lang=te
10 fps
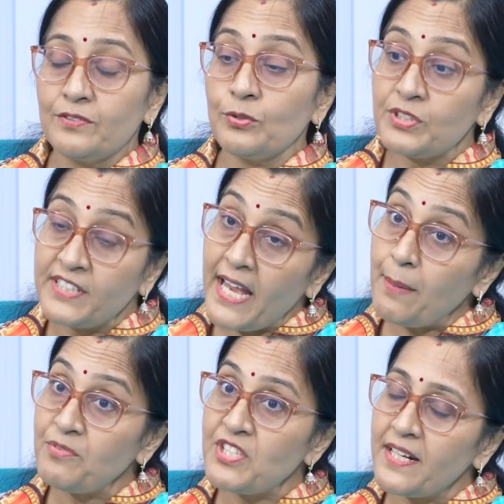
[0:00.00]
సో
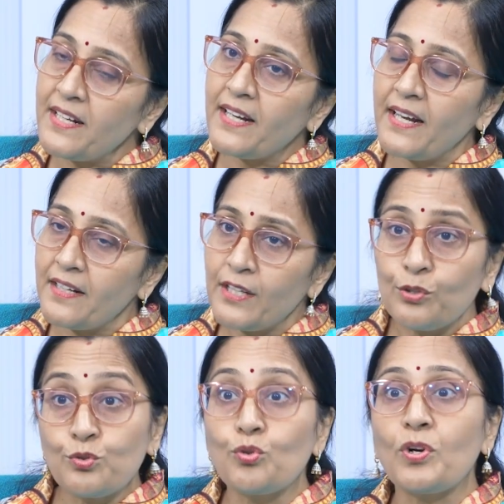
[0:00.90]
సేమ్ జెండర్
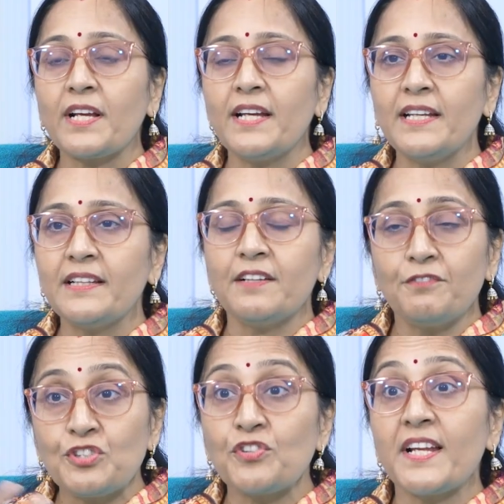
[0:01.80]
అన్నట్టు చూడగలిగితే
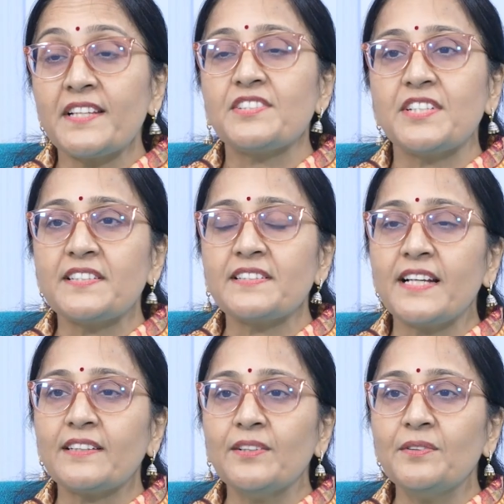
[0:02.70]
విజువలైజ్ చేస్తే
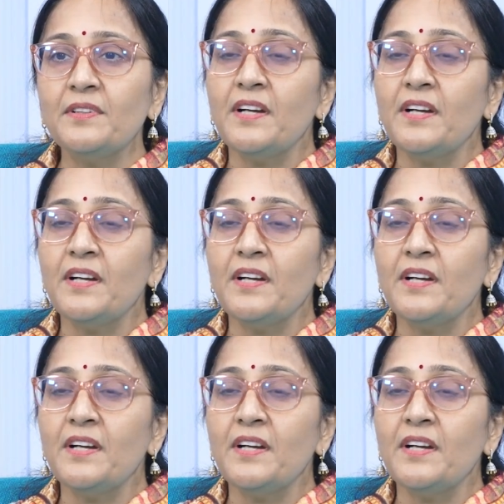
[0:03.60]
అతను